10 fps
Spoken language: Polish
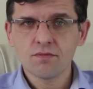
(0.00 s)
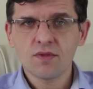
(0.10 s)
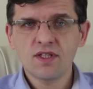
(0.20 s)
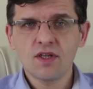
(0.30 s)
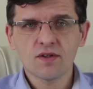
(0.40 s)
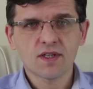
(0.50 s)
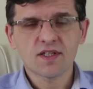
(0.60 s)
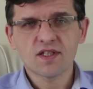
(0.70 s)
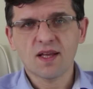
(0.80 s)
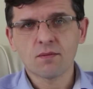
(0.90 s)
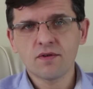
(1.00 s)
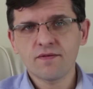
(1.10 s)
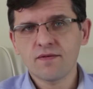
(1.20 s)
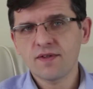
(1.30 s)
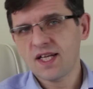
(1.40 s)
istniejących
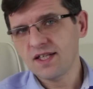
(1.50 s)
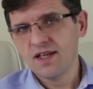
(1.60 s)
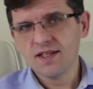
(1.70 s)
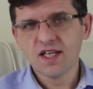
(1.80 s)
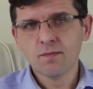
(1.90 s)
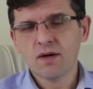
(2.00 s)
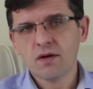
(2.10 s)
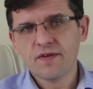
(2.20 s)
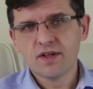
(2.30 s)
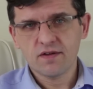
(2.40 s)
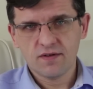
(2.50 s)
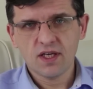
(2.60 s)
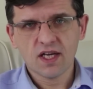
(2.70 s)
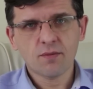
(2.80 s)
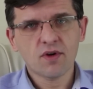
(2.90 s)
systemów wcale nie jest tak mało efektywne,
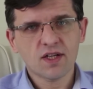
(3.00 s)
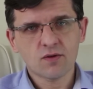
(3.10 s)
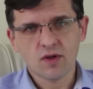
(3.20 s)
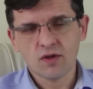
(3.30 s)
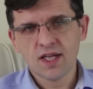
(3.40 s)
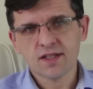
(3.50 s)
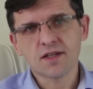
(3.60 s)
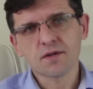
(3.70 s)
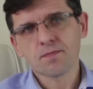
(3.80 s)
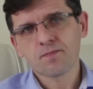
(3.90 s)
jak pokazuje to Nadler.